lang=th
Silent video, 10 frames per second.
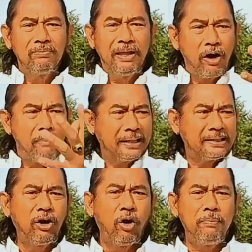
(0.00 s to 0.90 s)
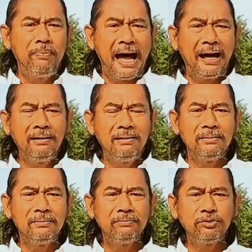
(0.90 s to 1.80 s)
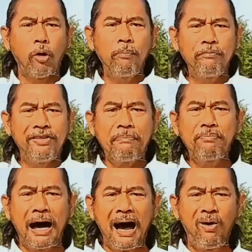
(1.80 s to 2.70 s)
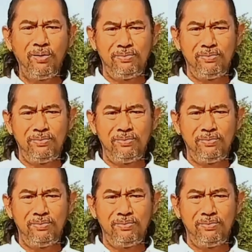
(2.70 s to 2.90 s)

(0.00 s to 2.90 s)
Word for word: แล้วก็ไปตลบหลัง ตบซับเขา